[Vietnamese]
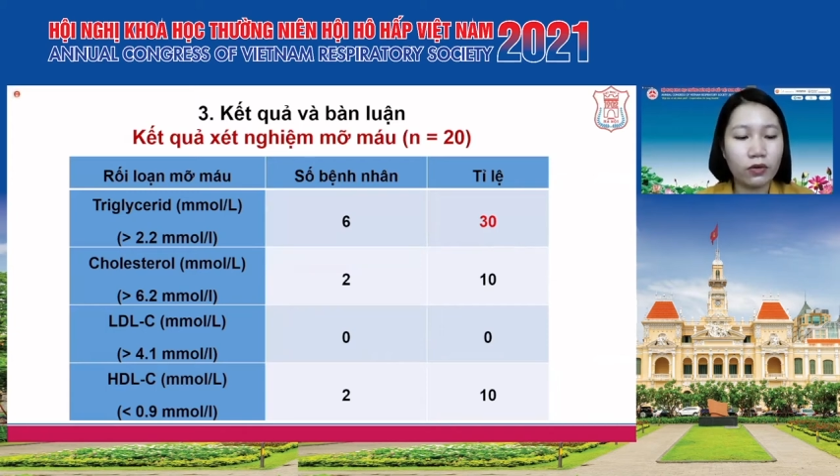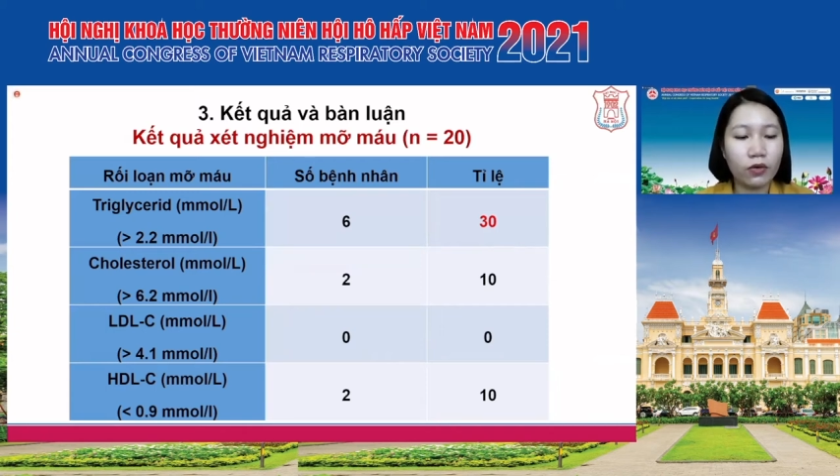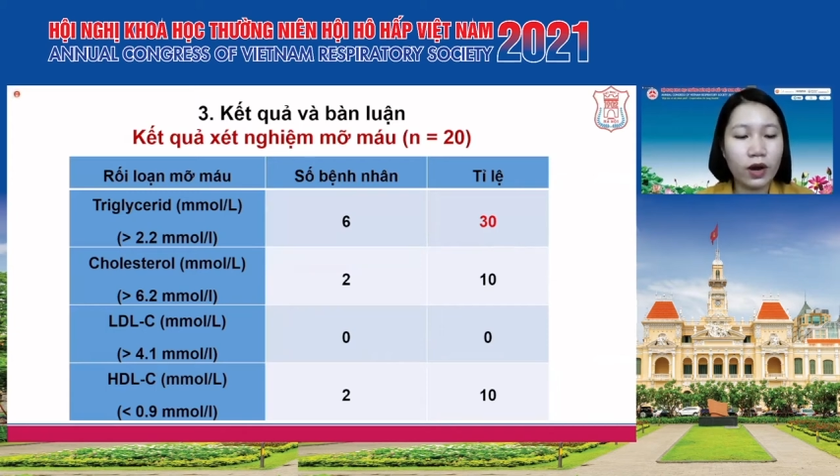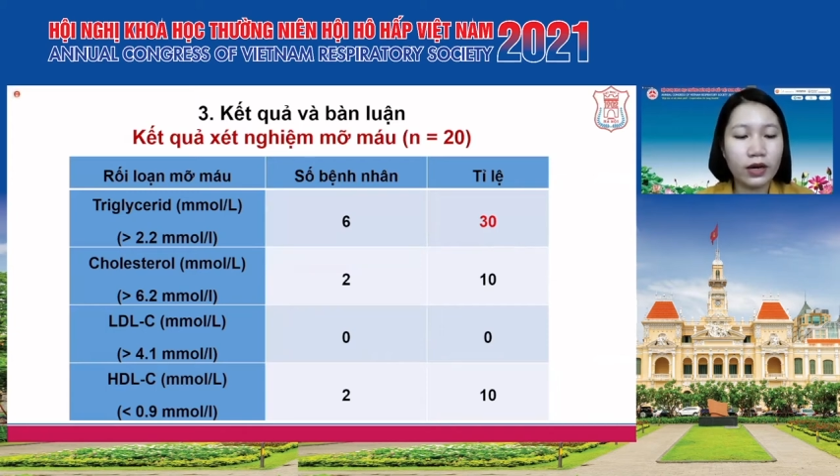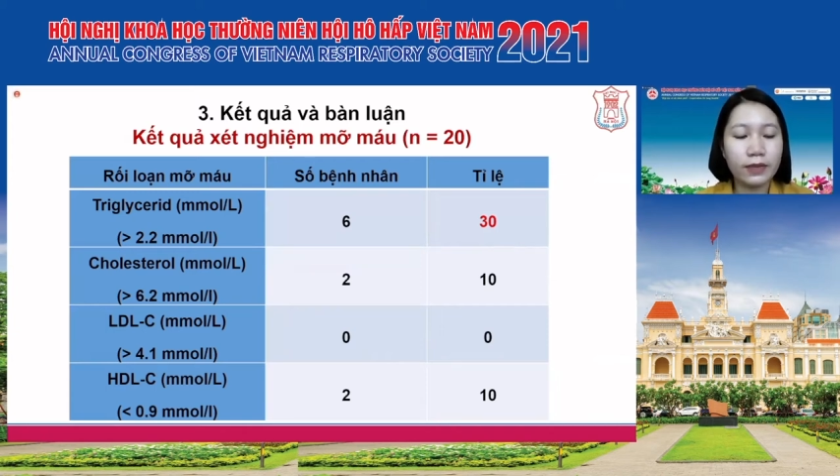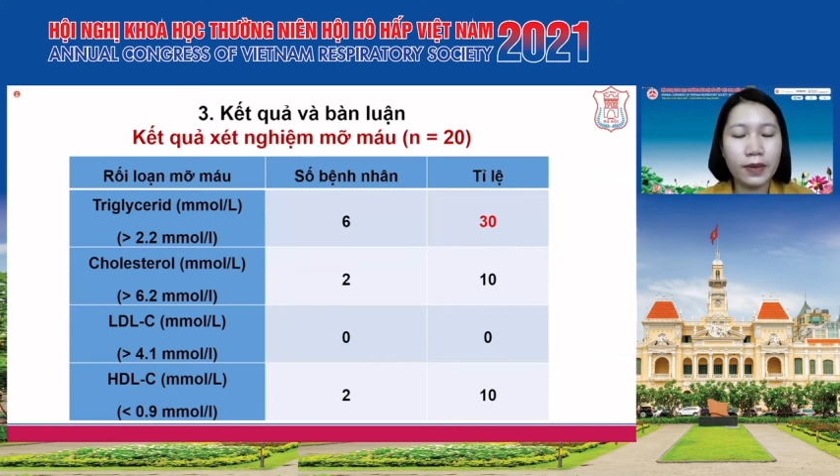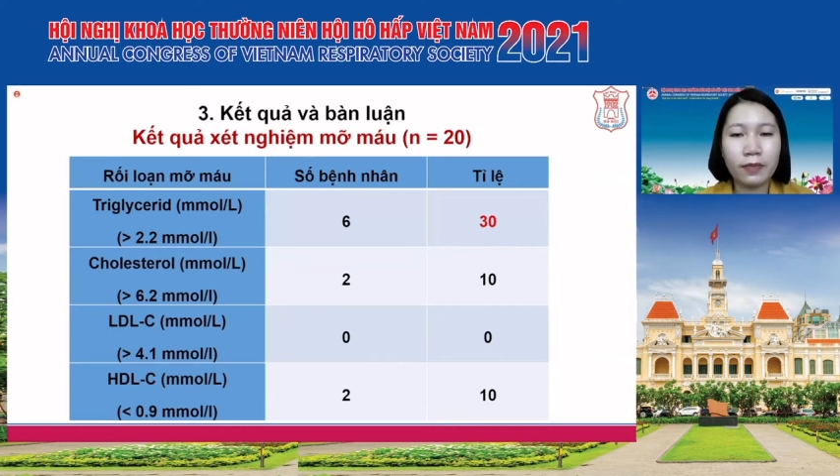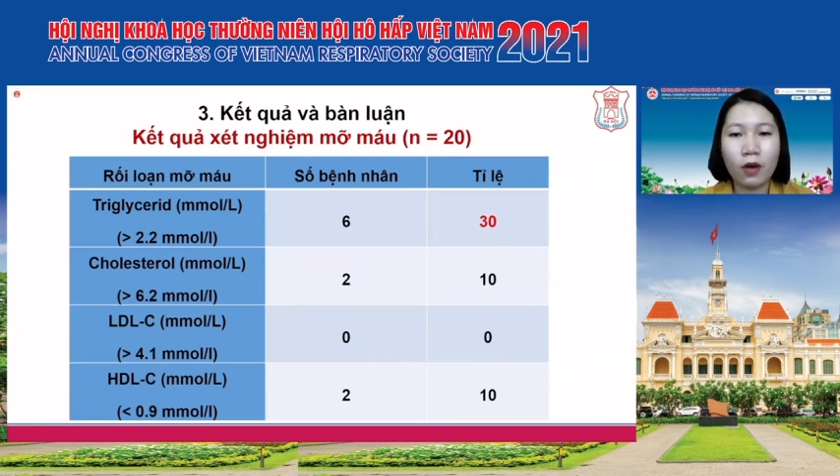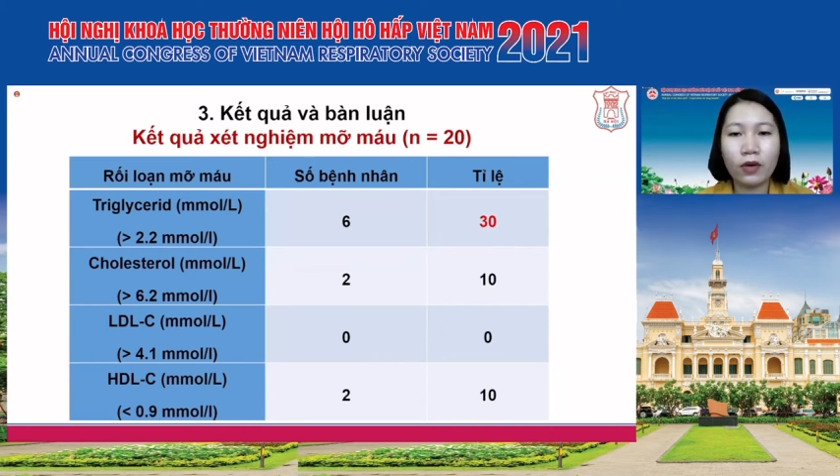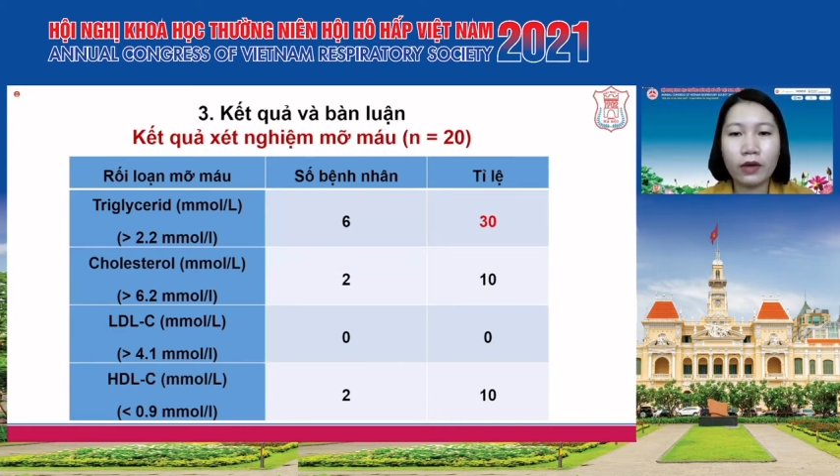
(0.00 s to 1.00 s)
rối loạn lipid
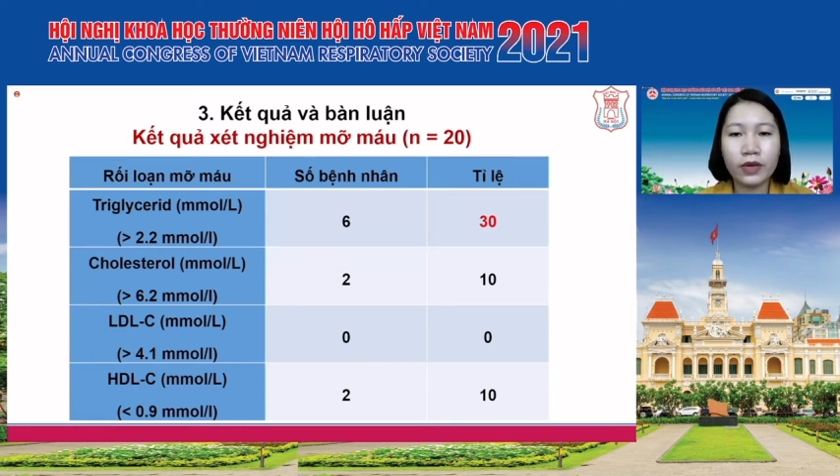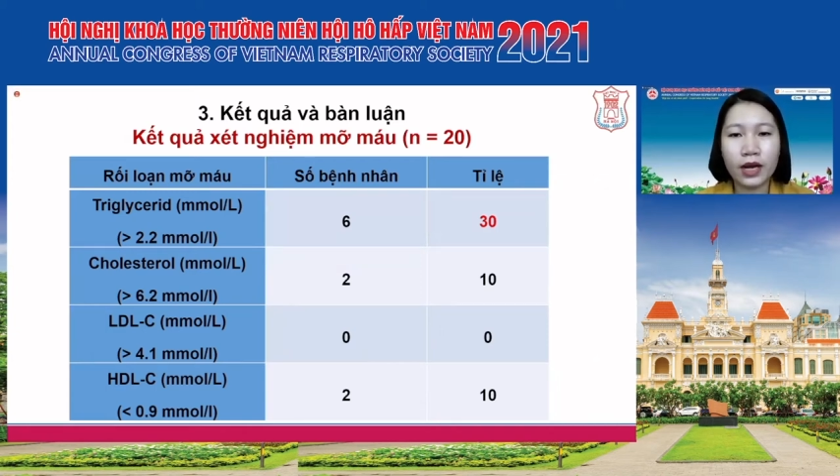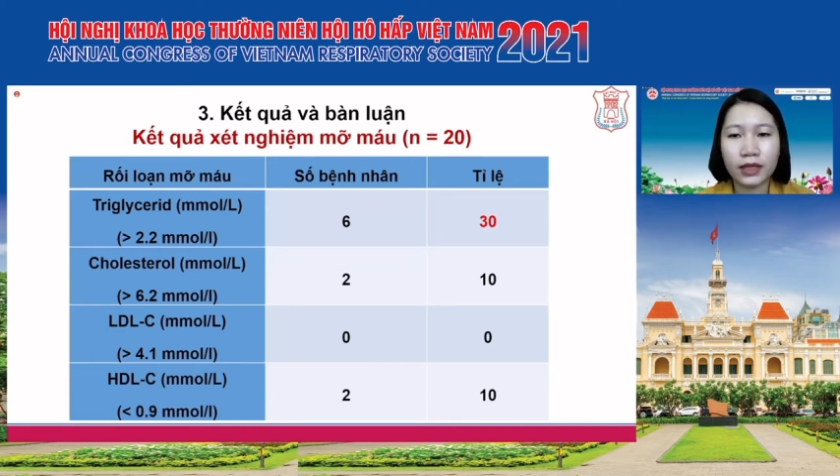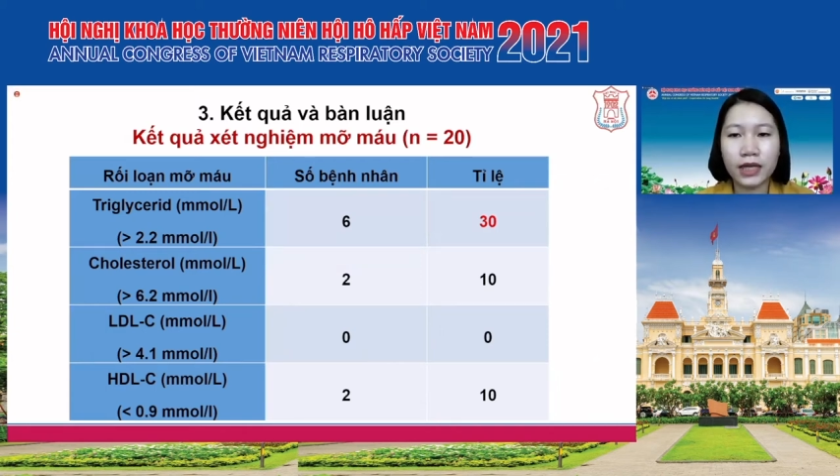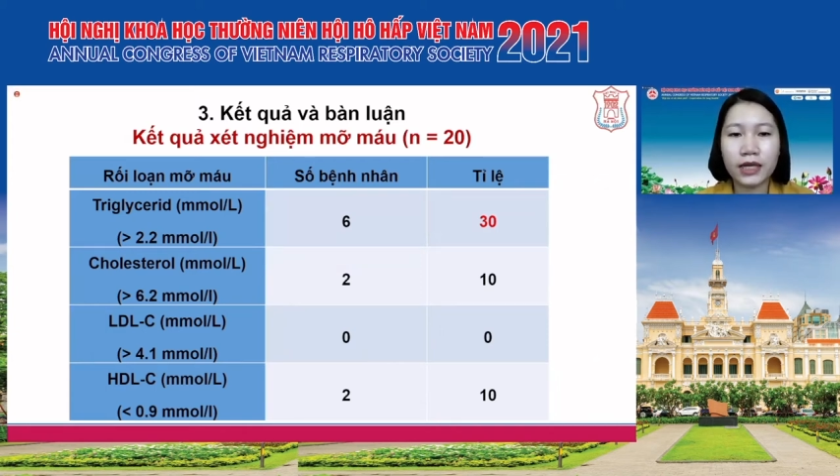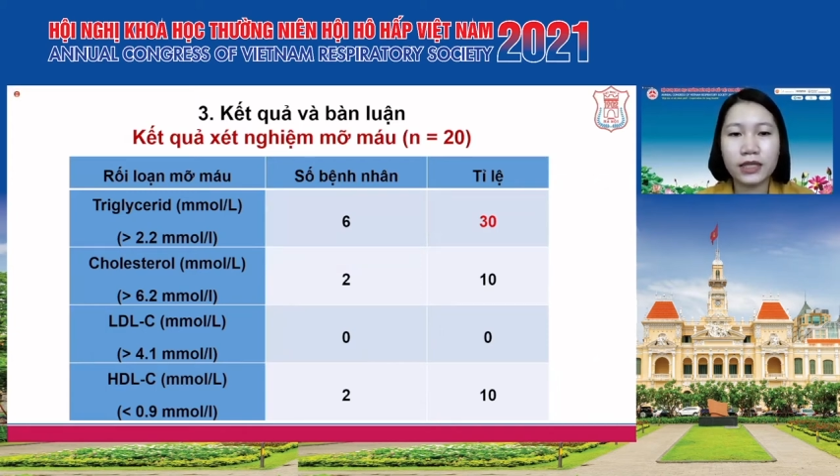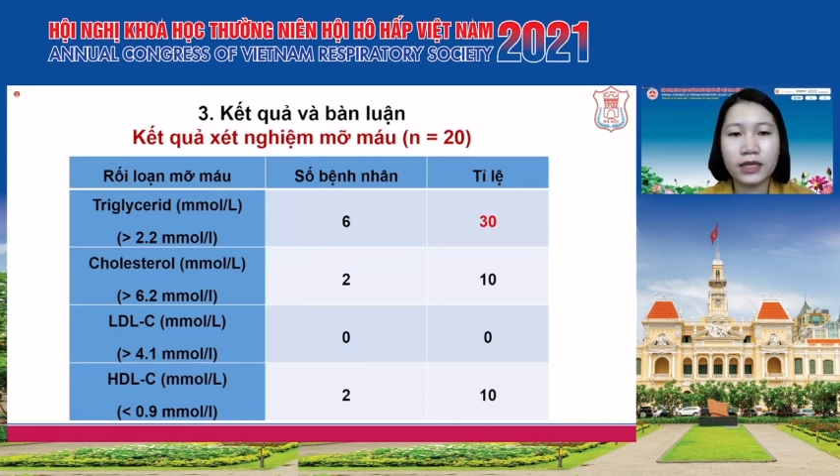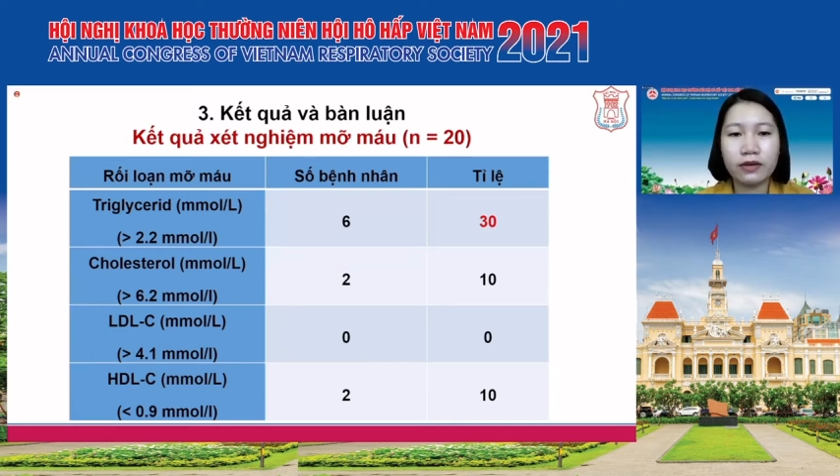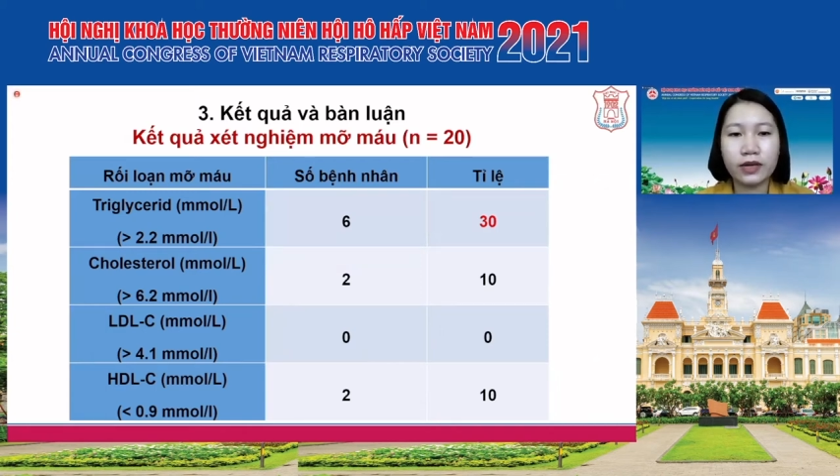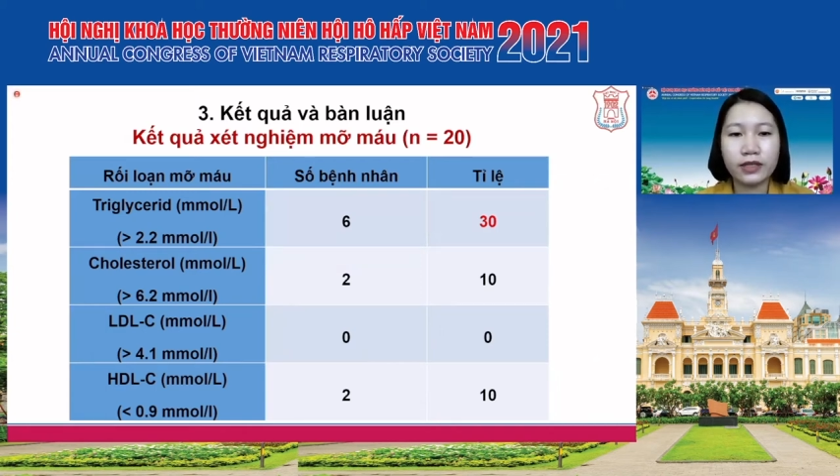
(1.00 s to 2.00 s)
máu cao nhất là tăng
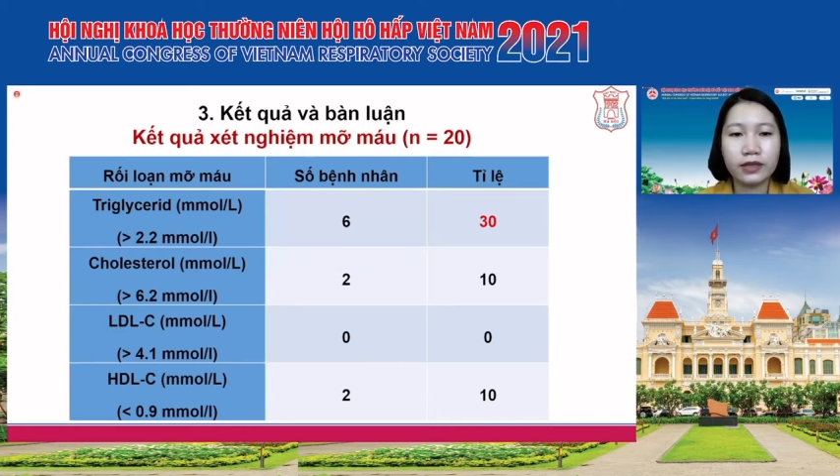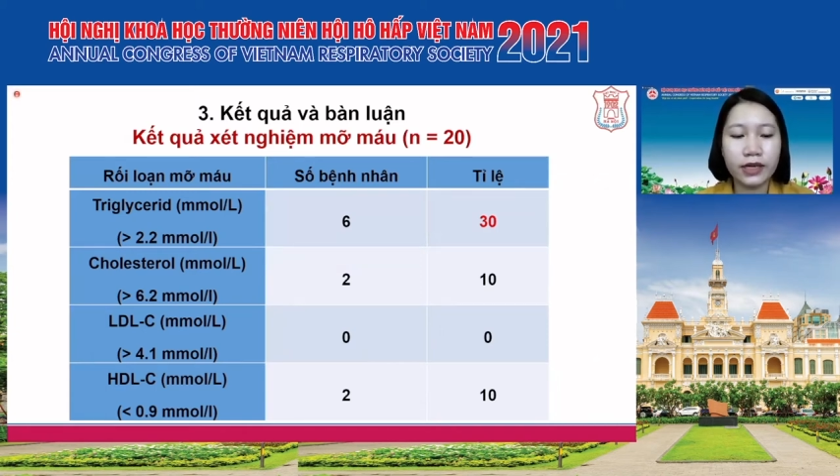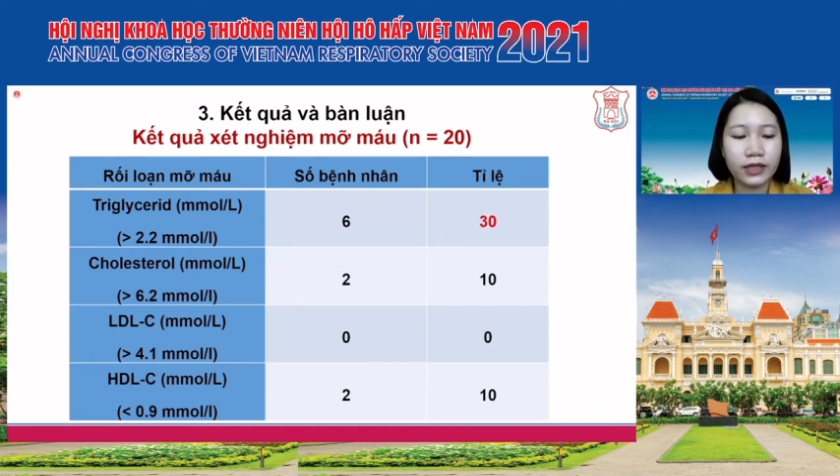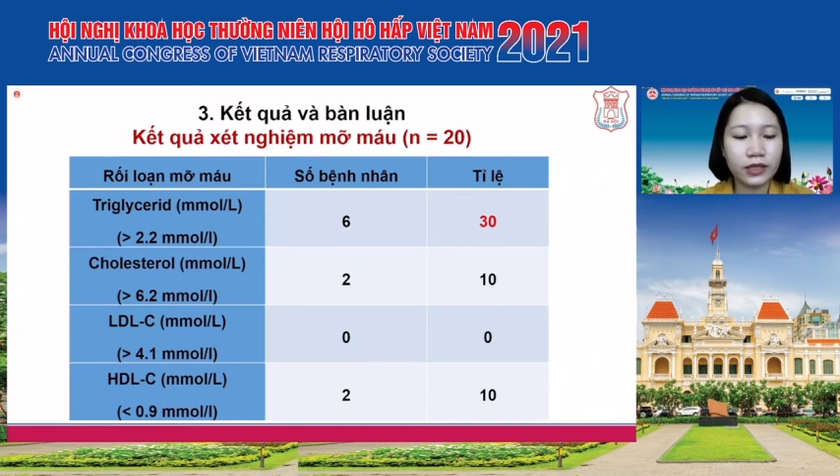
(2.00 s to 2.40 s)
triglycerid